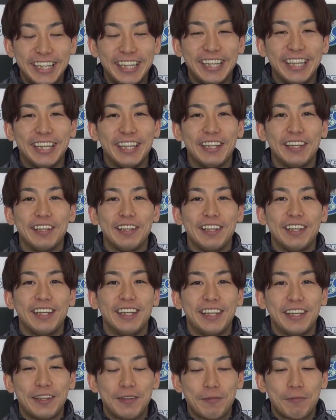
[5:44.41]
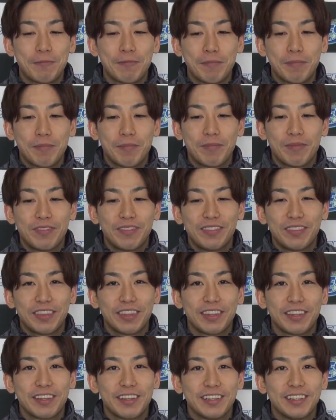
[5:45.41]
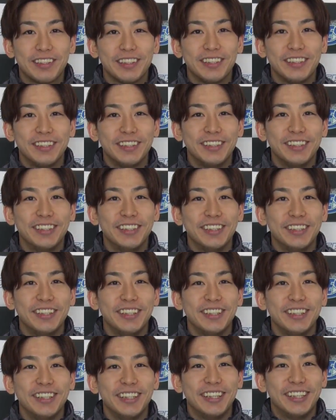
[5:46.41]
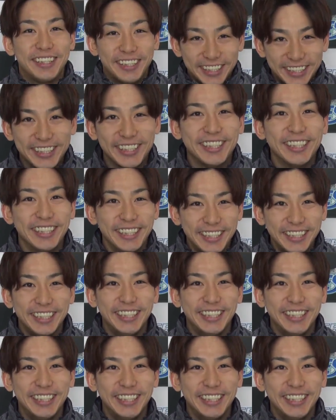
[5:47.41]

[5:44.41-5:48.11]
はい、分かりましたはい VAR とか面白かったですね